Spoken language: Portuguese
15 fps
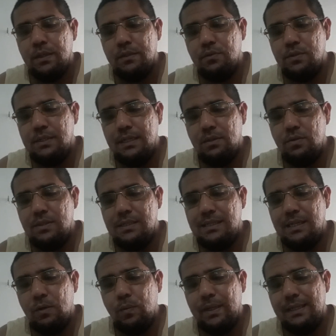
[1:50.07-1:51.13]

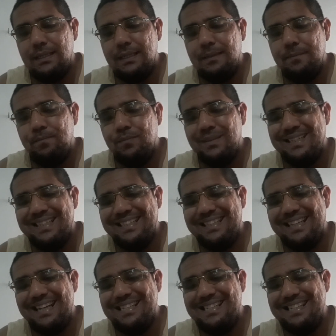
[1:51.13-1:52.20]
250 e
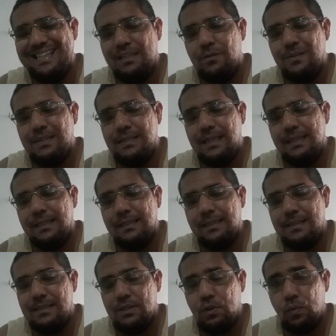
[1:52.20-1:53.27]

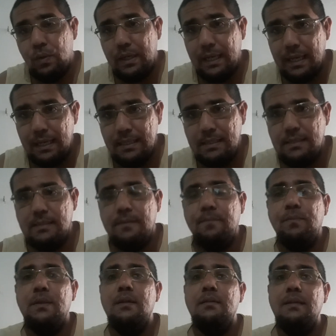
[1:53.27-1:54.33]
375 reais
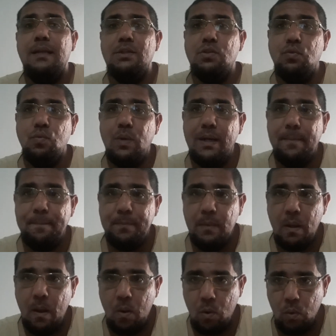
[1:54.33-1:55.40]
na sua
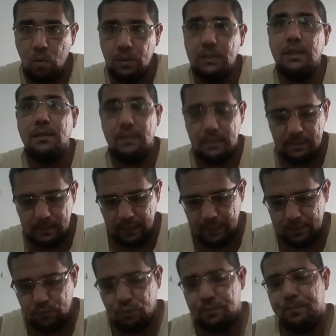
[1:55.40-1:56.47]
conta,
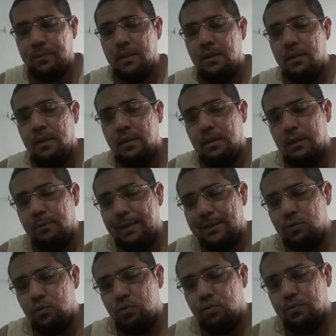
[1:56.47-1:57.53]
certo? Léo
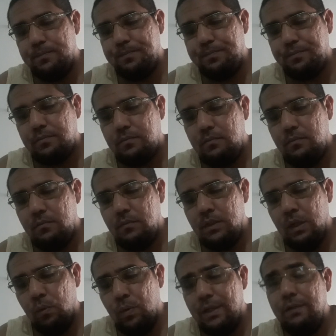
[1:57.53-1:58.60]
Maroto,
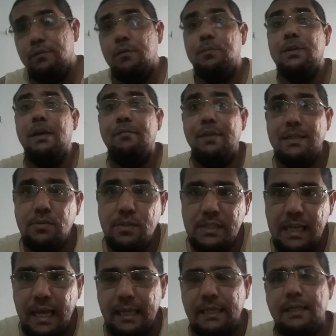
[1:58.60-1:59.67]
quando eu vou poder fazer o
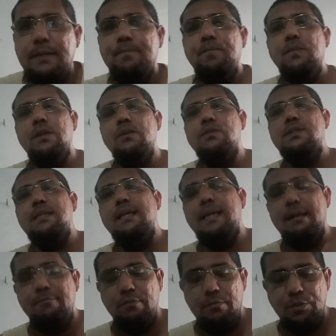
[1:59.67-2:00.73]
saque? Que eu sei
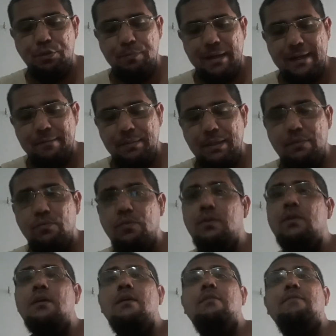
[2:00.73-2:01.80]
que a forma de pagamento
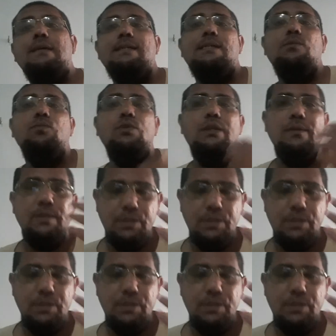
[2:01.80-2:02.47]
vai ser o modelo